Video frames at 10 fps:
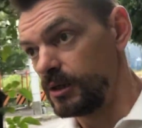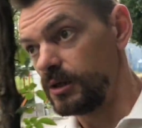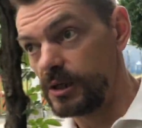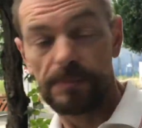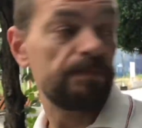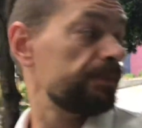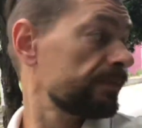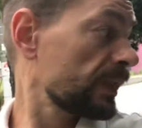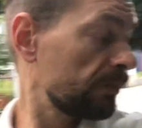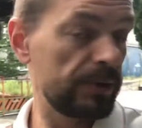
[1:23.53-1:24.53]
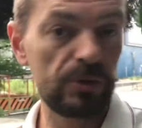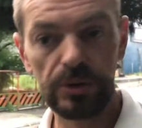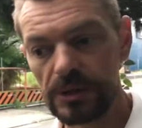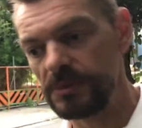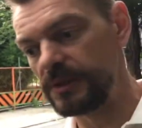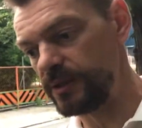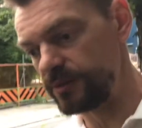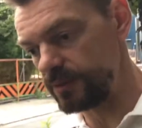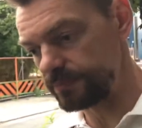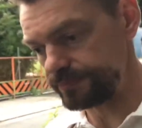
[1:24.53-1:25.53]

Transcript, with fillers: la pédocriminalité.